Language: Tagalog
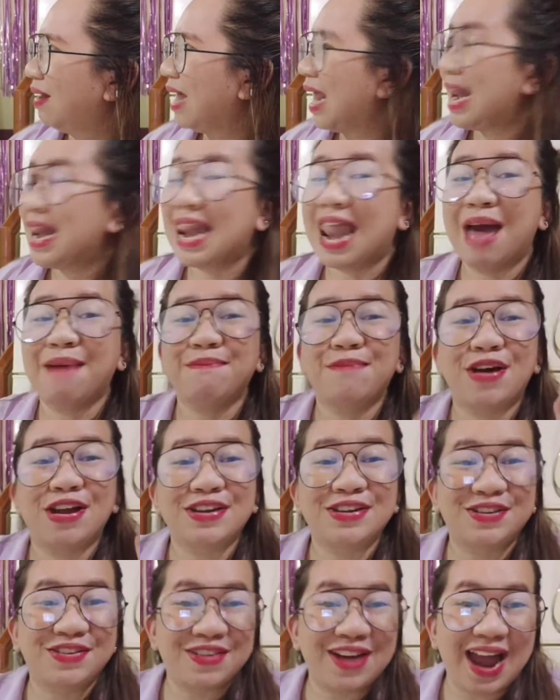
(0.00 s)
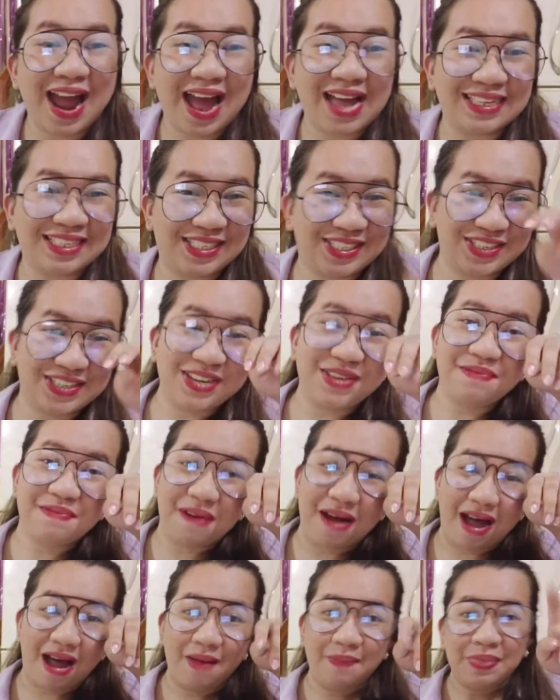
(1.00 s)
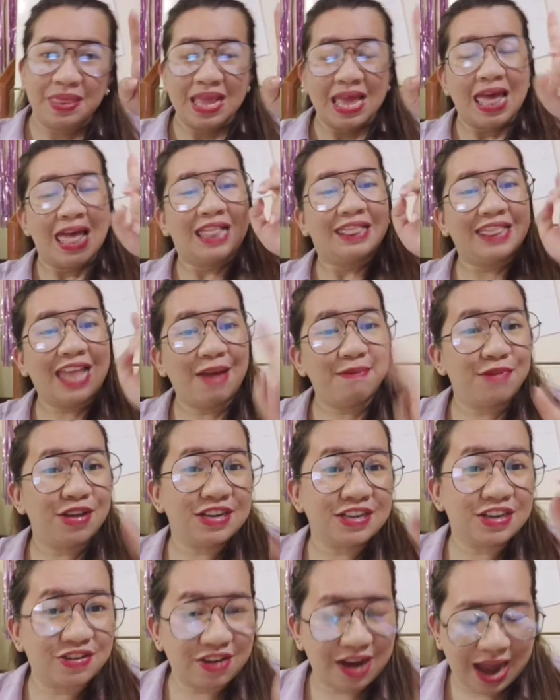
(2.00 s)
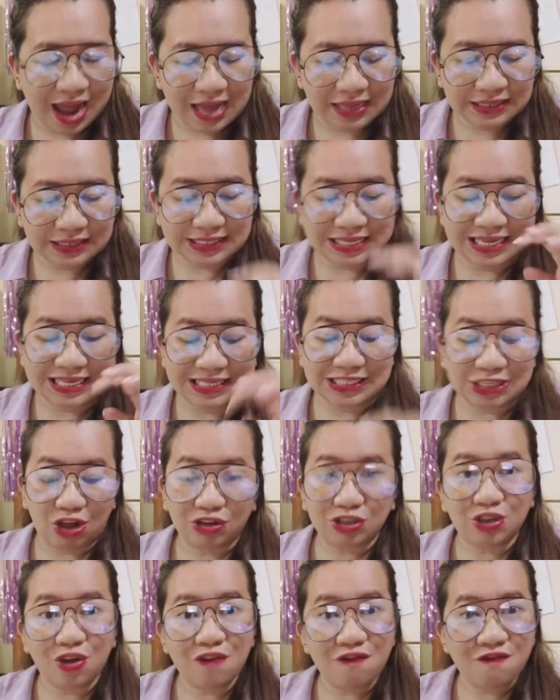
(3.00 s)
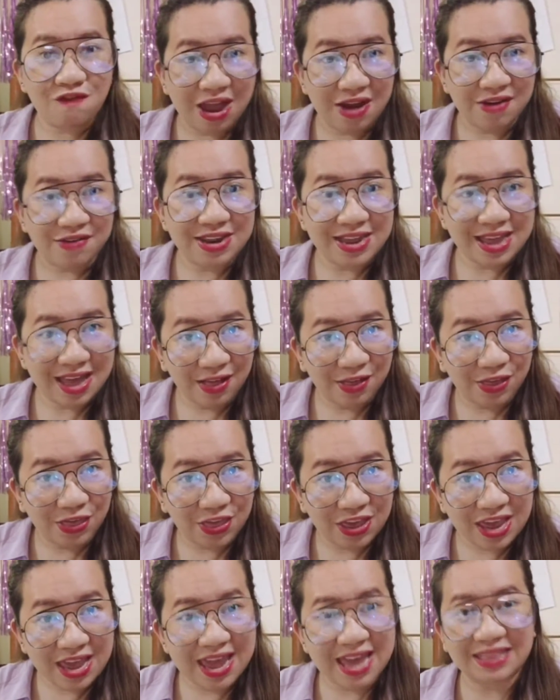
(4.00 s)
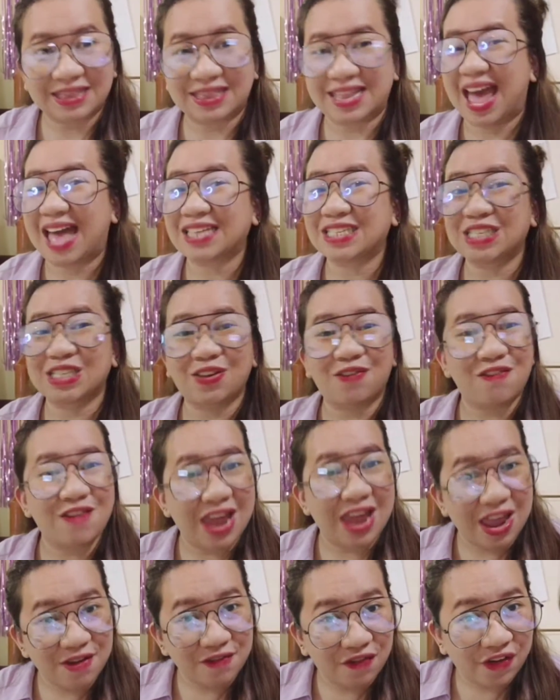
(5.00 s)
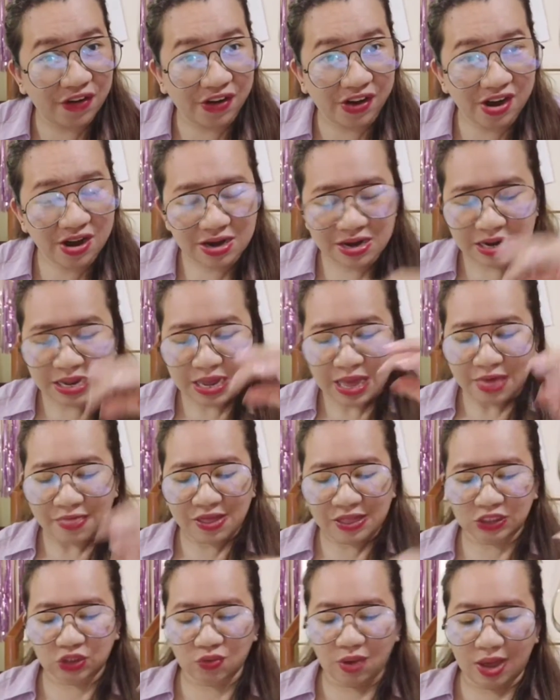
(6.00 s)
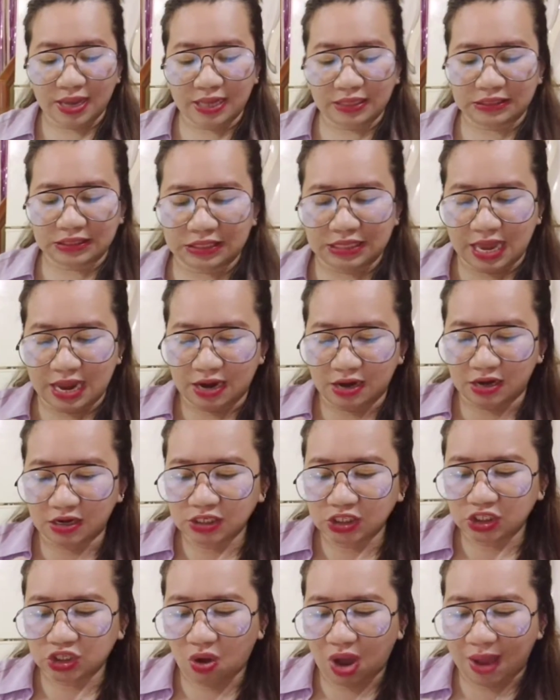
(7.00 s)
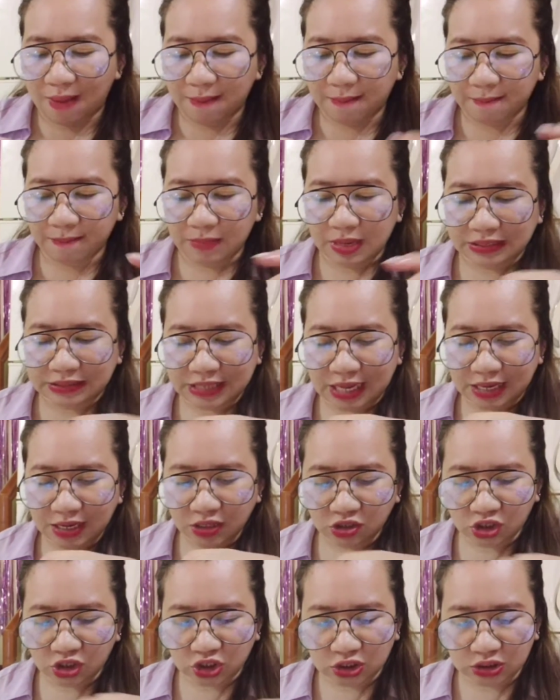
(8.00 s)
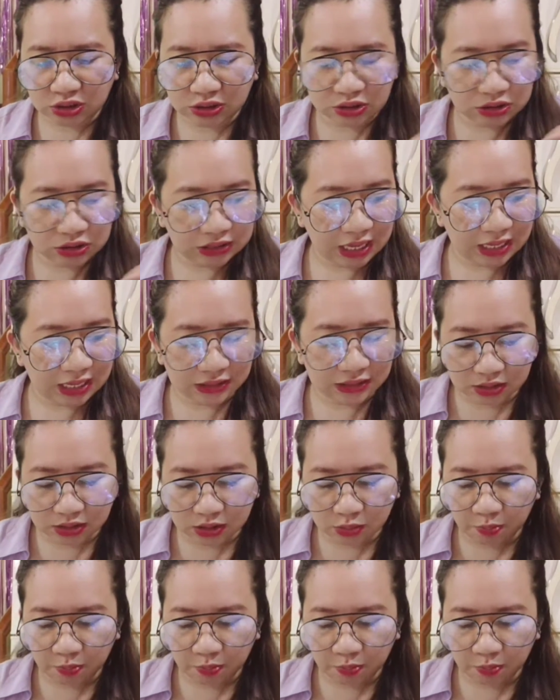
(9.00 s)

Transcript: Lemongrass, o diba? Lemongrass is also very healthy. It adds flavor. That's why there. So I'm excited to taste this